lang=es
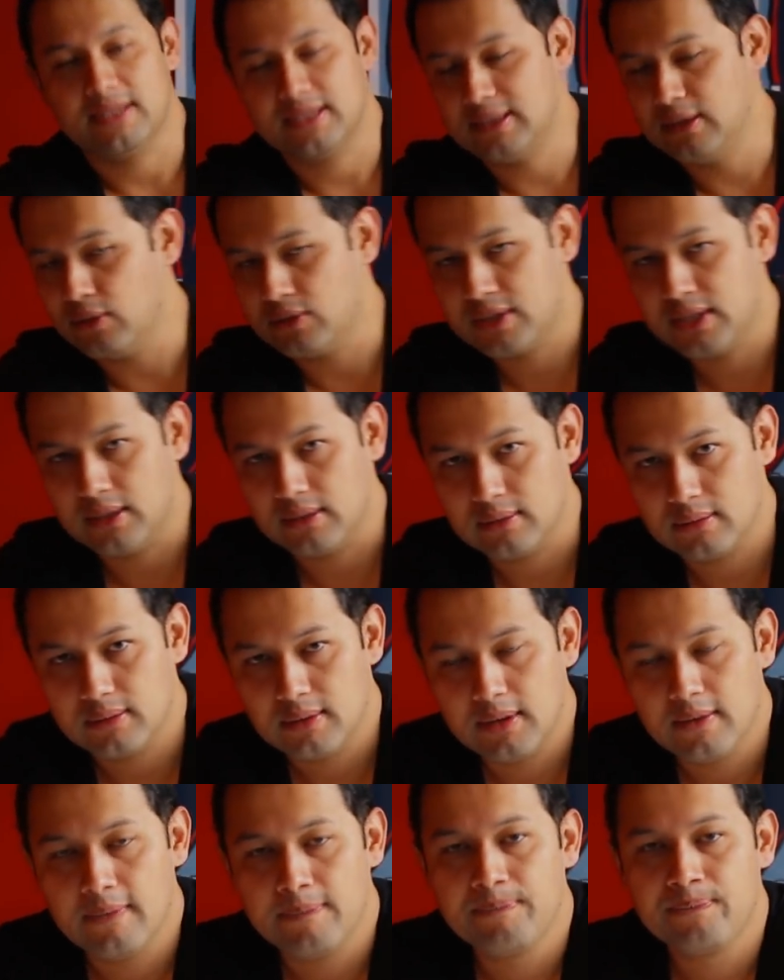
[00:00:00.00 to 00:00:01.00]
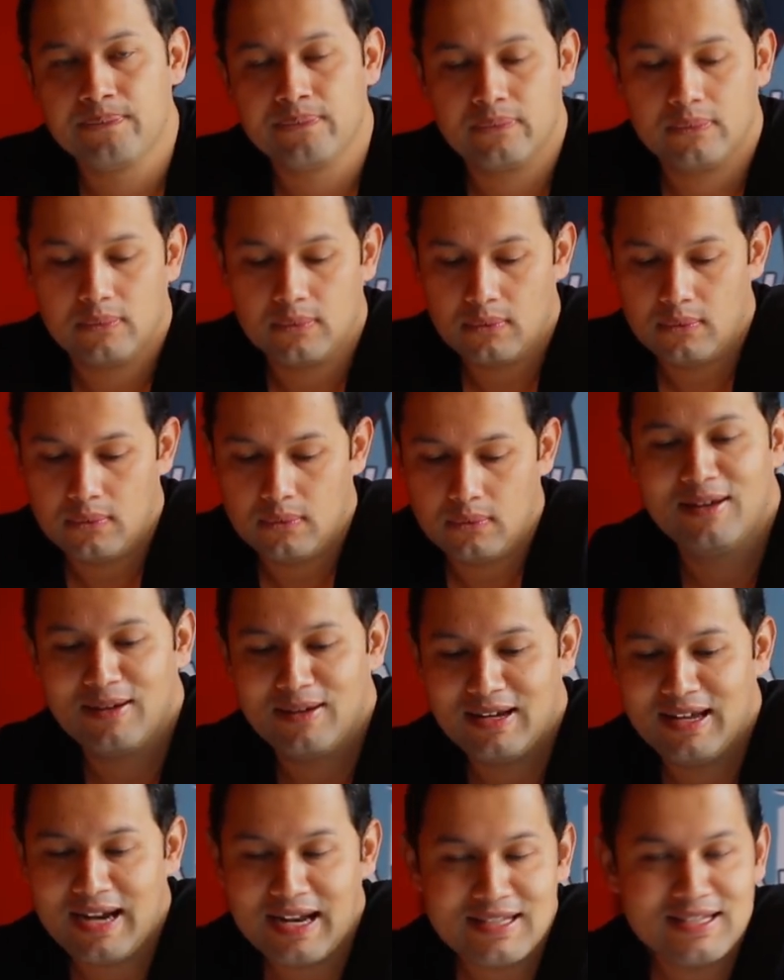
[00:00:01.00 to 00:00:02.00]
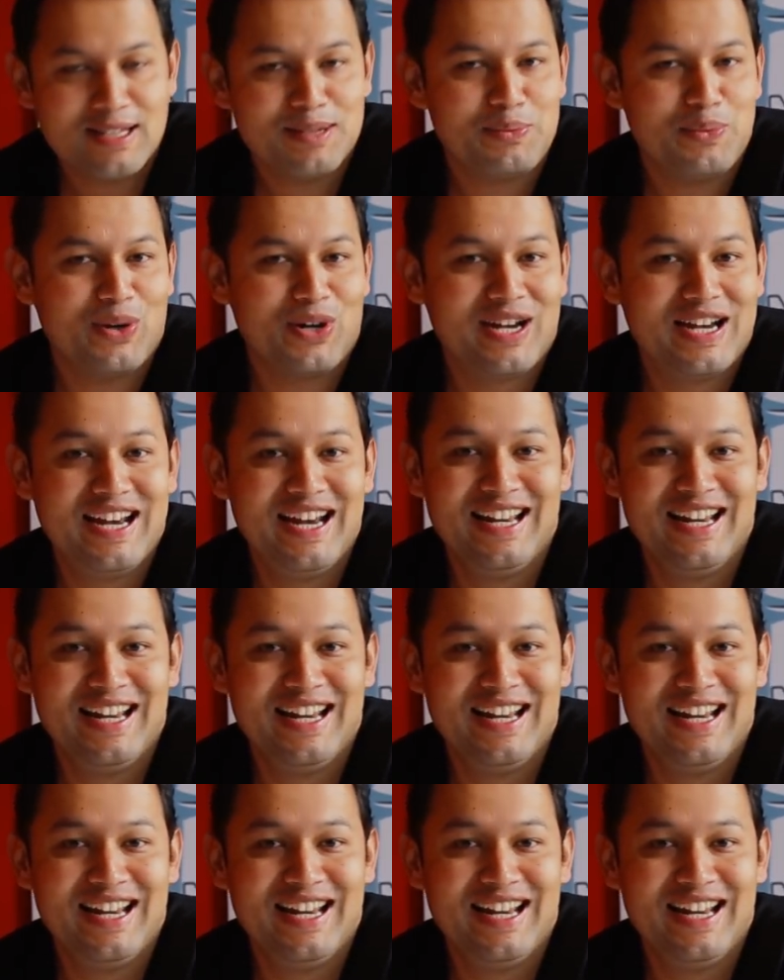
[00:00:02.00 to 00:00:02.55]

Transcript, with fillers: vez, lo siento. Gracias porque